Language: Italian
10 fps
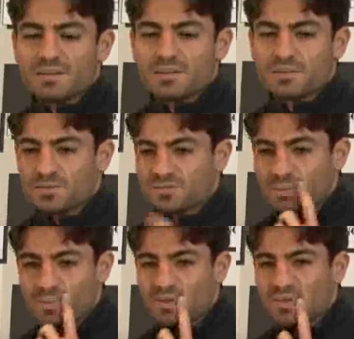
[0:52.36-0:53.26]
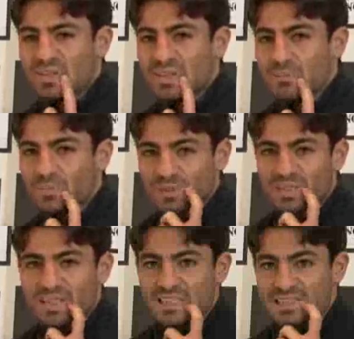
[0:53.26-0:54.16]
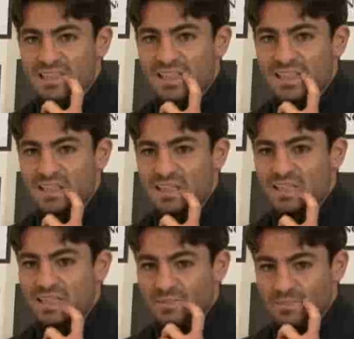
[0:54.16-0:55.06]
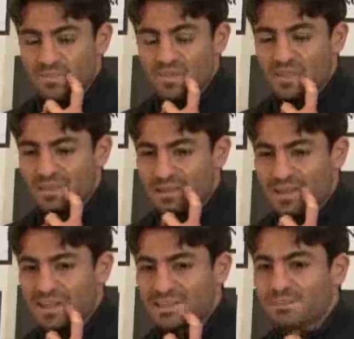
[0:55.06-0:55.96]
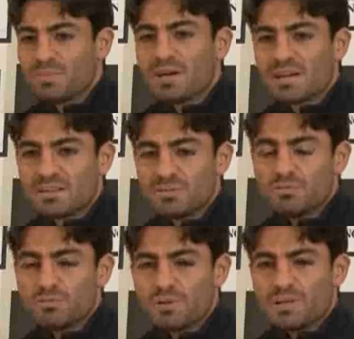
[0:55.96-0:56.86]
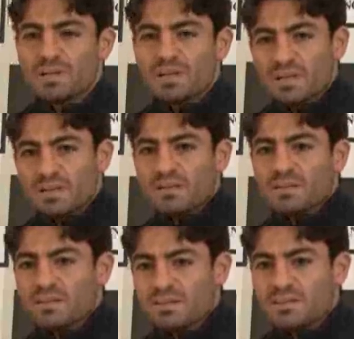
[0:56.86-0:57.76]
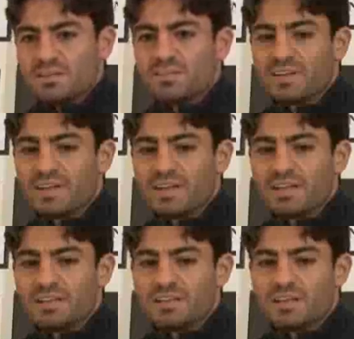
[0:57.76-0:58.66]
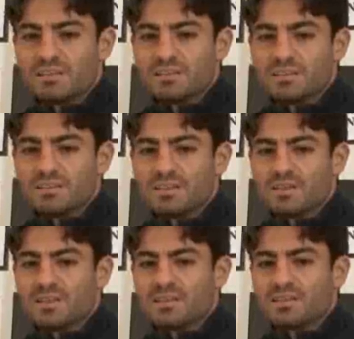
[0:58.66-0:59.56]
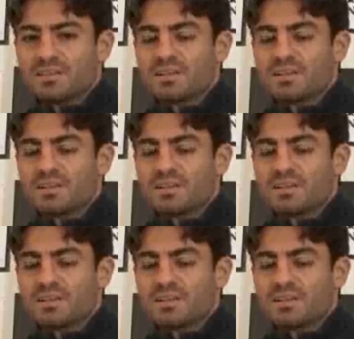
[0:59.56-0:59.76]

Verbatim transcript: eh, consapevoli dell'importanza della gara, dall'altra parte comunque eh, sereni da, da, non, da, non,